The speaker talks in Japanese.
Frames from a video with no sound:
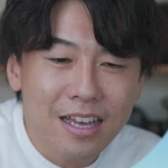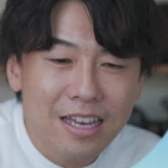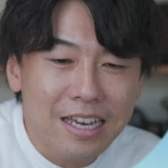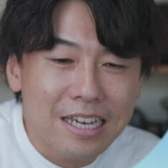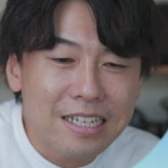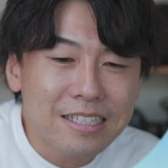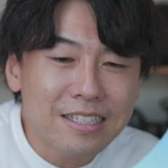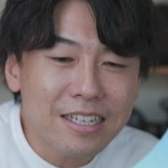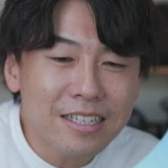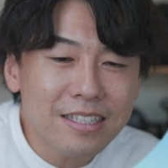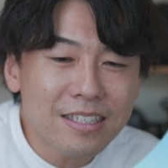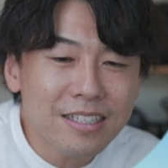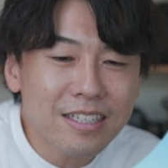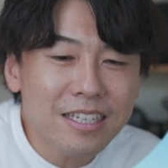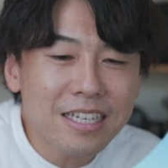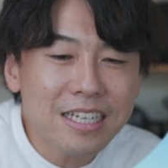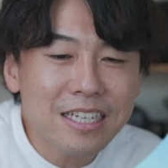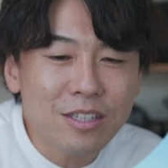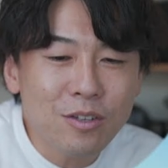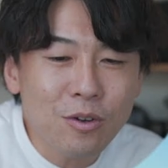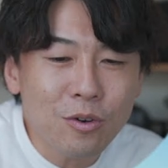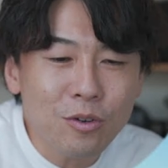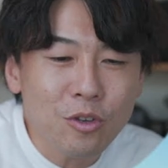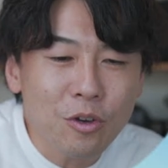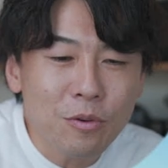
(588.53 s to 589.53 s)
SSD
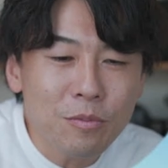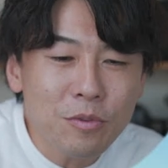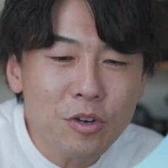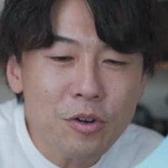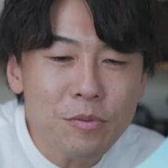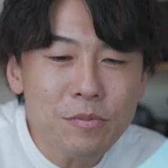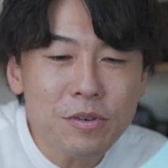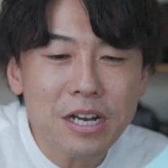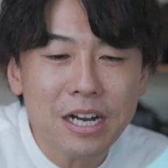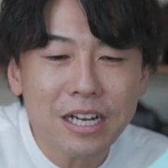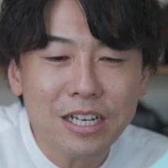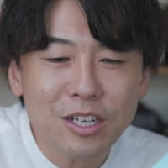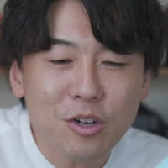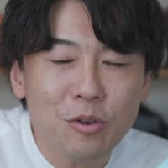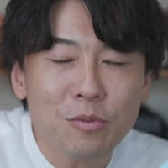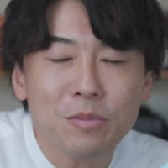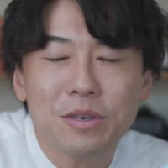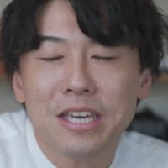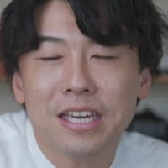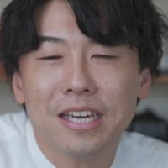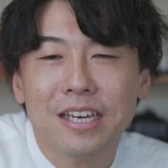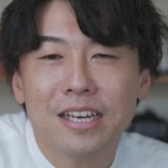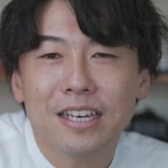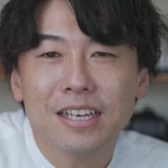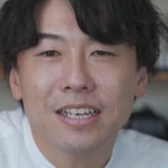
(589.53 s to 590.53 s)
の読み込み書き込
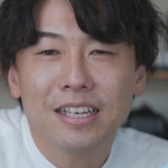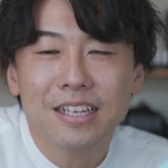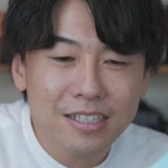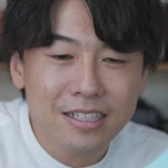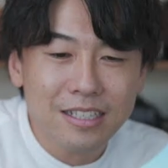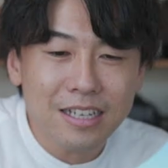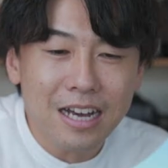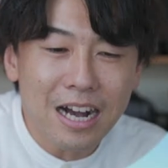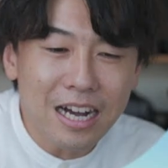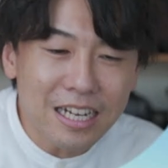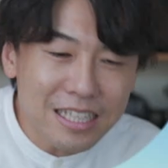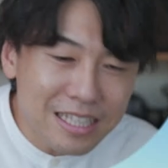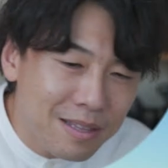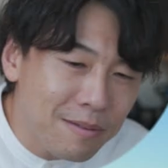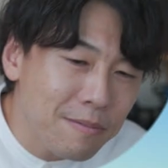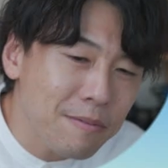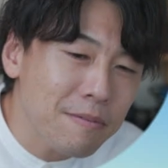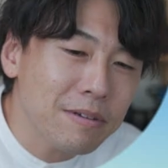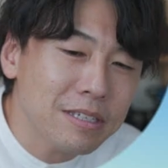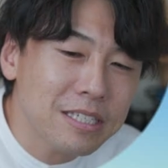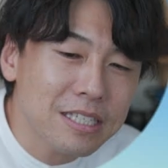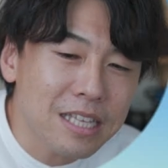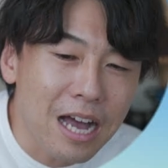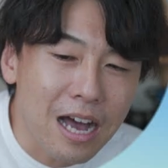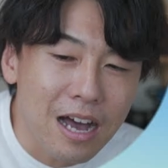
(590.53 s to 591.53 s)
み測ってみ
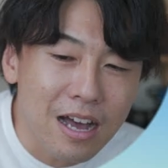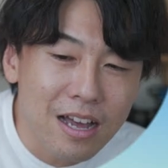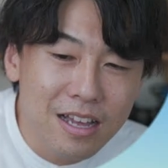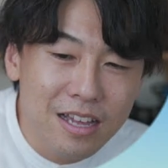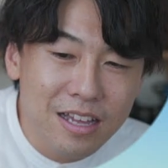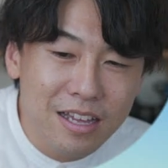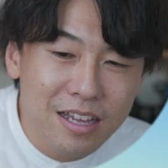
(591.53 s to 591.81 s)
ました。